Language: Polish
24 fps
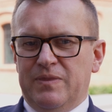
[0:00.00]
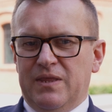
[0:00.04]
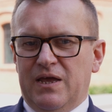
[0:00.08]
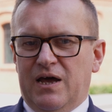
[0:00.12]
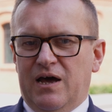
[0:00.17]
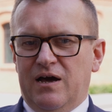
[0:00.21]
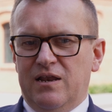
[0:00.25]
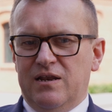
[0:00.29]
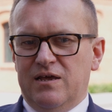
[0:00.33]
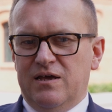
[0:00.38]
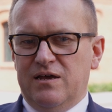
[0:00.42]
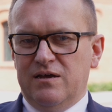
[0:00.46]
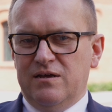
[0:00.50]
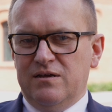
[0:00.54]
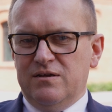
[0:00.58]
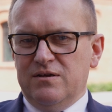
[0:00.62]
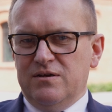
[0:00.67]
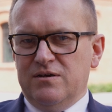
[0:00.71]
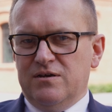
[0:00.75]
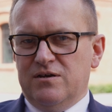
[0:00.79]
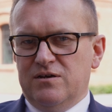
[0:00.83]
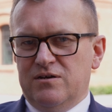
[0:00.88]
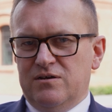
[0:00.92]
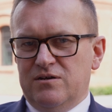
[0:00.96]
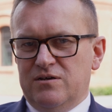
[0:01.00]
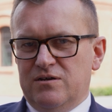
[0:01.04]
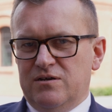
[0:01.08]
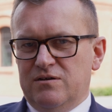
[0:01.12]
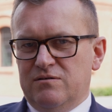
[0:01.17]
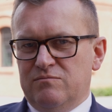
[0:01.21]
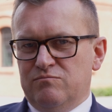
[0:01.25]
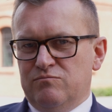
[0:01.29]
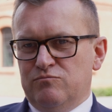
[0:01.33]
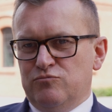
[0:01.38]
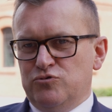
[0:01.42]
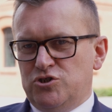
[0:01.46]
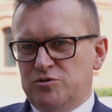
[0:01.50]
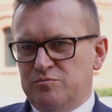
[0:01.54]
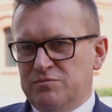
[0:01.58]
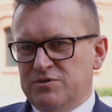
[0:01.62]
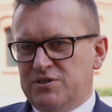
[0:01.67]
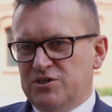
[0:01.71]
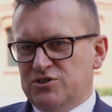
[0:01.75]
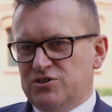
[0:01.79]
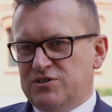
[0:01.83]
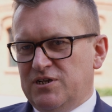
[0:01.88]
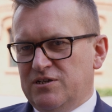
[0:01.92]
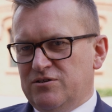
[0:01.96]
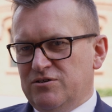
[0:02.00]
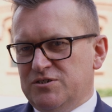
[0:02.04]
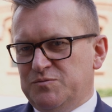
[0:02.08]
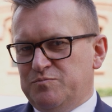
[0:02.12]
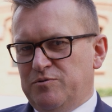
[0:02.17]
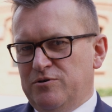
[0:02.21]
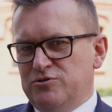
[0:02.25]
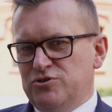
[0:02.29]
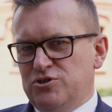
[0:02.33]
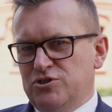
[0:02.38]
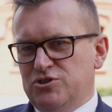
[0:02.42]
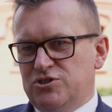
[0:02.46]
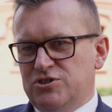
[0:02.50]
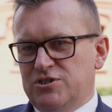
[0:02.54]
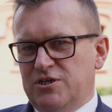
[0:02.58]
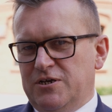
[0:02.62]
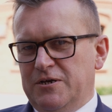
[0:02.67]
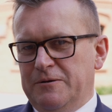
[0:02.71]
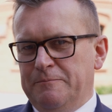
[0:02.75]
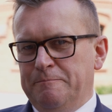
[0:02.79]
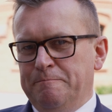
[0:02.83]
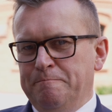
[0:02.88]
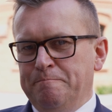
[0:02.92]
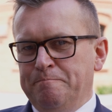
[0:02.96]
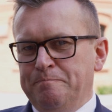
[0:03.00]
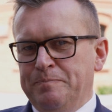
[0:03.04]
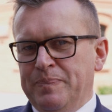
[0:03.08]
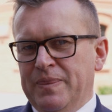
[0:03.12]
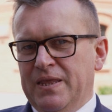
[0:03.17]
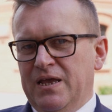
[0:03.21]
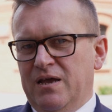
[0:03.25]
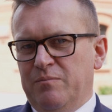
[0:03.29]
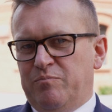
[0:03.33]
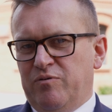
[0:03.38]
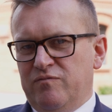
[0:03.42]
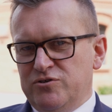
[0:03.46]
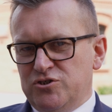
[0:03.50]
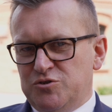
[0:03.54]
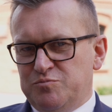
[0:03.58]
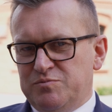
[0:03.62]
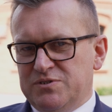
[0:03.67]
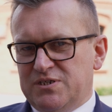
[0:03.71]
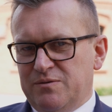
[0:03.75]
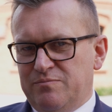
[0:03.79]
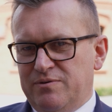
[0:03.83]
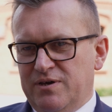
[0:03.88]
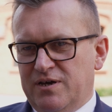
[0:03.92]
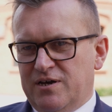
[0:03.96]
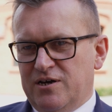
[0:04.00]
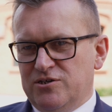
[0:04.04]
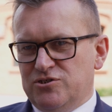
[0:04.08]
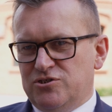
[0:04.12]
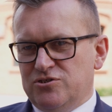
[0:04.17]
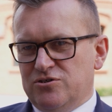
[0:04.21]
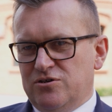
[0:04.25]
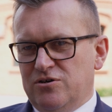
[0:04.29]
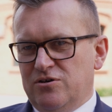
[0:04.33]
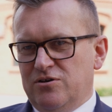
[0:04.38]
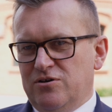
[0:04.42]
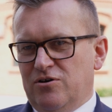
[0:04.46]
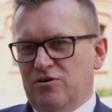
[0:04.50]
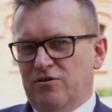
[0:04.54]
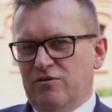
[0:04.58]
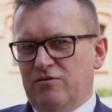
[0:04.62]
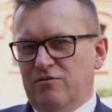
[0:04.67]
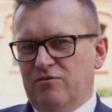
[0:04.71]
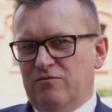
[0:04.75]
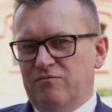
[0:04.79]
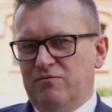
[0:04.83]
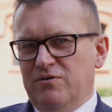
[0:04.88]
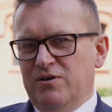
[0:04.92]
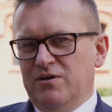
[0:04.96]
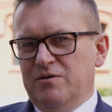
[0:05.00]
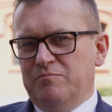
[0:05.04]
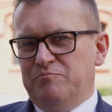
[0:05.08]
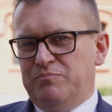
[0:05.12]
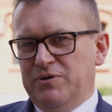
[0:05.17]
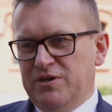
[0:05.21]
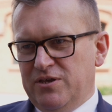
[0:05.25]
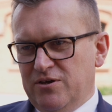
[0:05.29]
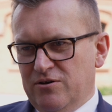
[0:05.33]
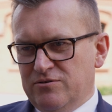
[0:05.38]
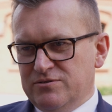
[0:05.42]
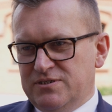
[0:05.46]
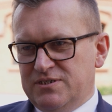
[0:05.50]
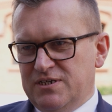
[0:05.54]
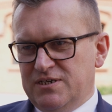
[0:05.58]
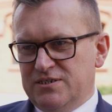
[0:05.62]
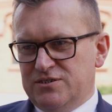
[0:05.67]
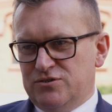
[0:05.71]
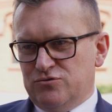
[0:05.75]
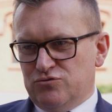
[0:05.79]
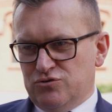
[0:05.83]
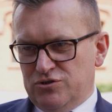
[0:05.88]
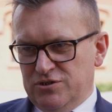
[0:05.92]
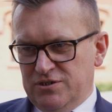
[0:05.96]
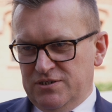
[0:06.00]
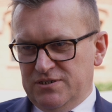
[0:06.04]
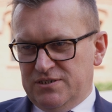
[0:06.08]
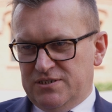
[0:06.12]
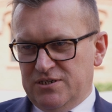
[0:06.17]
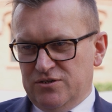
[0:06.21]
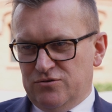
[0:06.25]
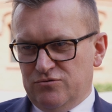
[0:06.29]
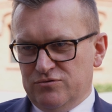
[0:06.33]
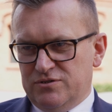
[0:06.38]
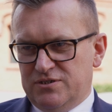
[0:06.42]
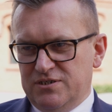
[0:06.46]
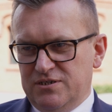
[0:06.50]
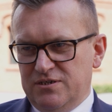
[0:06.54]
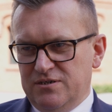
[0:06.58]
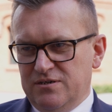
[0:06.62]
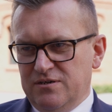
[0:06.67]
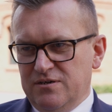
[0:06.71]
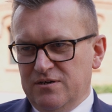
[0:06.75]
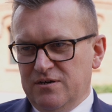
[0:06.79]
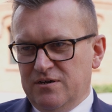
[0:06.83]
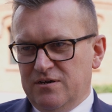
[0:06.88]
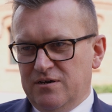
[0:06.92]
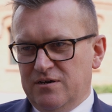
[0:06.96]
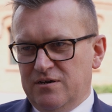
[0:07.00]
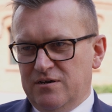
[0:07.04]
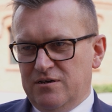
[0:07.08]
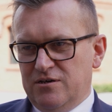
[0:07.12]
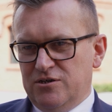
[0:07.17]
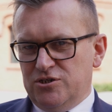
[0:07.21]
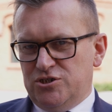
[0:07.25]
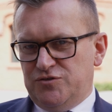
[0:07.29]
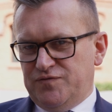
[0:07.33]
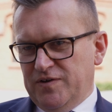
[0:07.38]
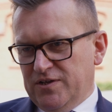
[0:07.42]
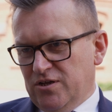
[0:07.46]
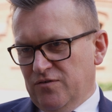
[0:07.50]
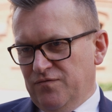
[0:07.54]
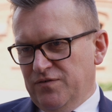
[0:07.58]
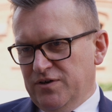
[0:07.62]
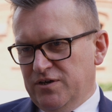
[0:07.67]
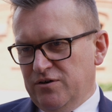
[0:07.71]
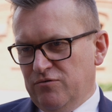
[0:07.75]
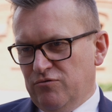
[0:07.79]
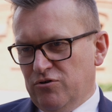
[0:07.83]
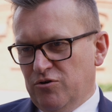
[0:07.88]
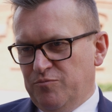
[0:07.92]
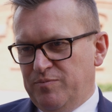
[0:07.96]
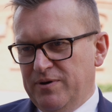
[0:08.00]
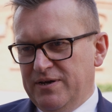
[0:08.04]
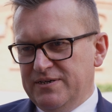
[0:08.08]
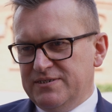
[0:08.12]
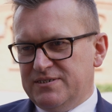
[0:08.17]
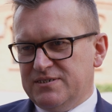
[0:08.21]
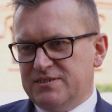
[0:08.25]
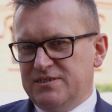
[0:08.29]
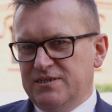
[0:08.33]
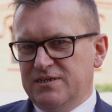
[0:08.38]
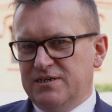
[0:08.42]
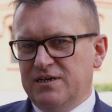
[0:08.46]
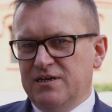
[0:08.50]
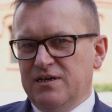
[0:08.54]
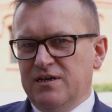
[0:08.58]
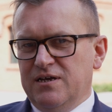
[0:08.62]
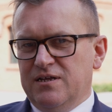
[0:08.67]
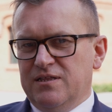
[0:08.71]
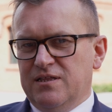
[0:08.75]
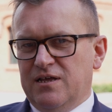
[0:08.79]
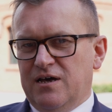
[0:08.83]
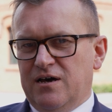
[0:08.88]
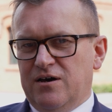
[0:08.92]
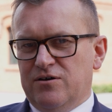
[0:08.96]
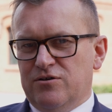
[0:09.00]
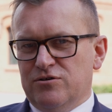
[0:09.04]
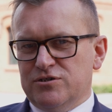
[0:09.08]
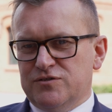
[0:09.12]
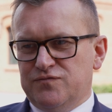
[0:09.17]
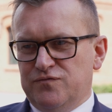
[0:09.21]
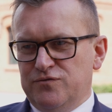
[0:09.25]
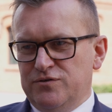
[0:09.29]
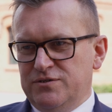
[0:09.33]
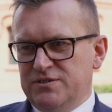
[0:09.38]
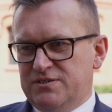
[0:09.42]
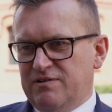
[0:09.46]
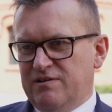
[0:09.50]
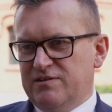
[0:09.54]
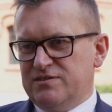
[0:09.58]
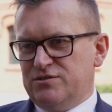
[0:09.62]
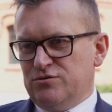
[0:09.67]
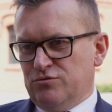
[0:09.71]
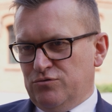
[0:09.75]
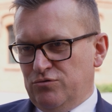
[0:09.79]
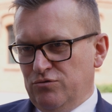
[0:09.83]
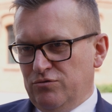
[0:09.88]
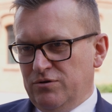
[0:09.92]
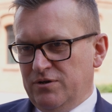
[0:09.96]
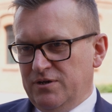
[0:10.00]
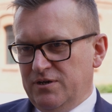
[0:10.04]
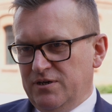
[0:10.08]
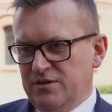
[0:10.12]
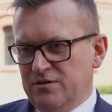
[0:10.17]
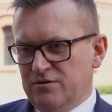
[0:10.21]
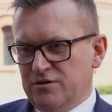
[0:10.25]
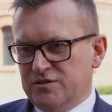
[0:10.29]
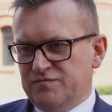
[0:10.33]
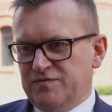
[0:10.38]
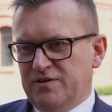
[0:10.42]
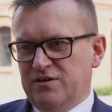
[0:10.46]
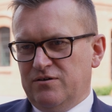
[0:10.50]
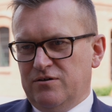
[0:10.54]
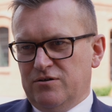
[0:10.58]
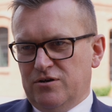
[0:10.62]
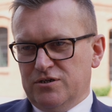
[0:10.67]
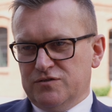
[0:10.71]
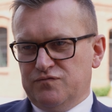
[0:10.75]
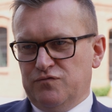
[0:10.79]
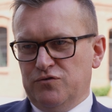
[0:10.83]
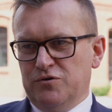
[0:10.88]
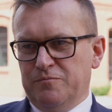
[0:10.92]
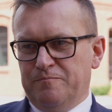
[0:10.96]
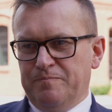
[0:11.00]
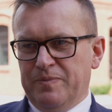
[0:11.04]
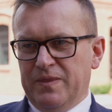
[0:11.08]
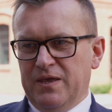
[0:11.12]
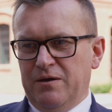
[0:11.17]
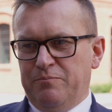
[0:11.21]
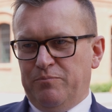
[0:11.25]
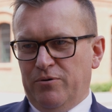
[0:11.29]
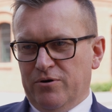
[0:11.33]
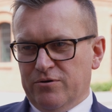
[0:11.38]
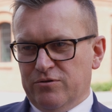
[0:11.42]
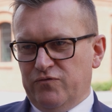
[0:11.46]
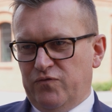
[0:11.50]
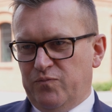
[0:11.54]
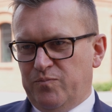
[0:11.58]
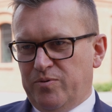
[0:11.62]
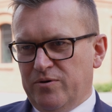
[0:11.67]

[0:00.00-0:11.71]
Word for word: ale musimy też na to spojrzeć, że e, powinniśmy zabiegać o pieniądze z różnych instytucji światowych i europejskich na rozwój infrastruktury i rozwój portów w